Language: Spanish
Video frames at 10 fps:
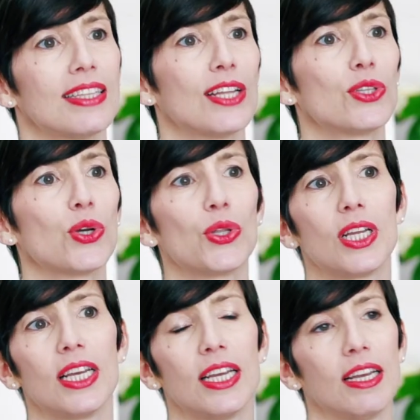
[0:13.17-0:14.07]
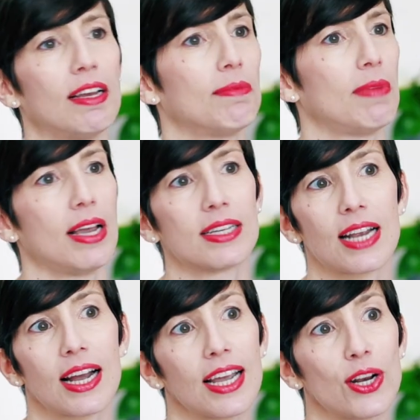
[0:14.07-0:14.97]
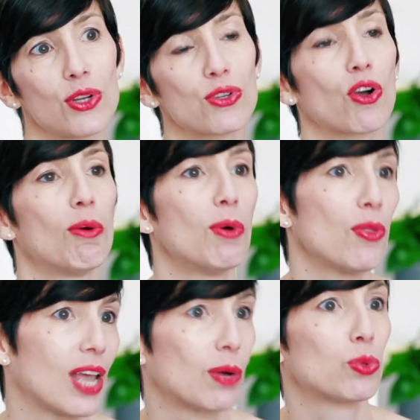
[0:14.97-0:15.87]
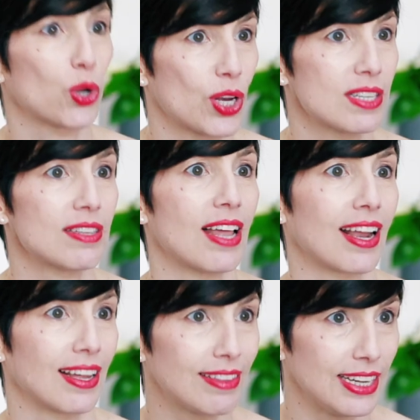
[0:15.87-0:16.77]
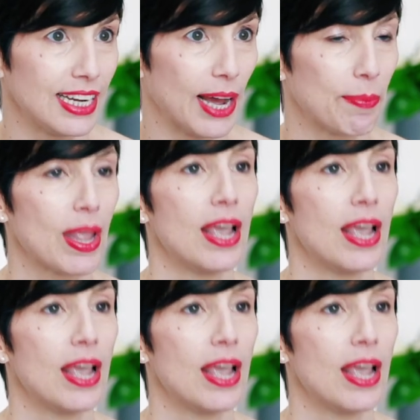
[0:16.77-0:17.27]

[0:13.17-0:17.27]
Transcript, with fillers: tanto de extranjeros como de autores de Argentina.